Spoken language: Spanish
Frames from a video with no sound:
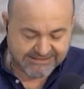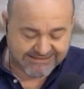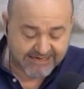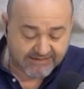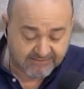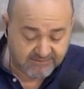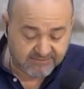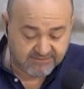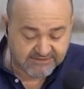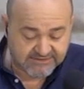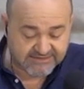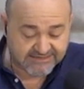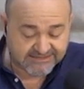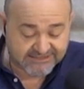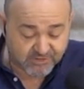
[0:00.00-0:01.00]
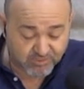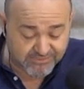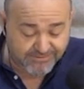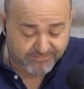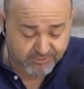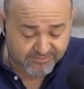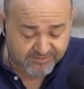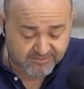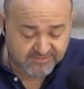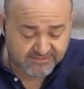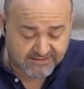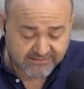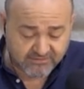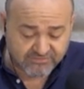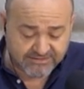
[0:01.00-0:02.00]
Cádiz es la segunda
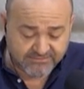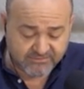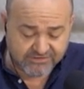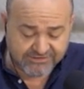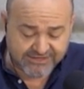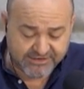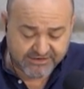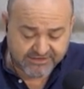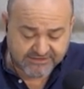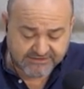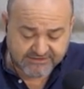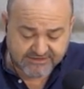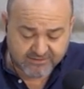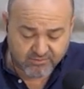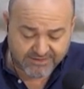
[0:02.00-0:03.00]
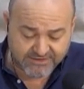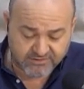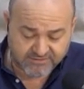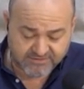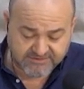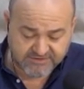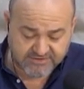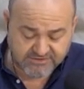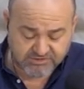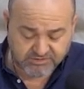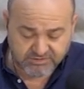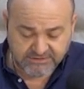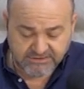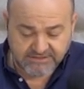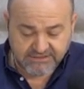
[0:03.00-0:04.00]
provincia, anotamos, que registra un mayor
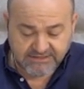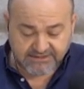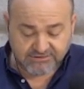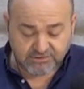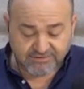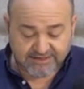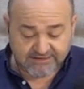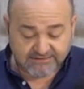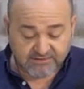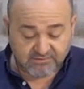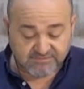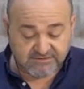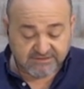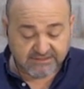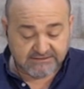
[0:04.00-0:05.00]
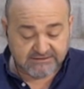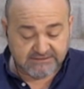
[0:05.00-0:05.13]
descenso en toda Andalucía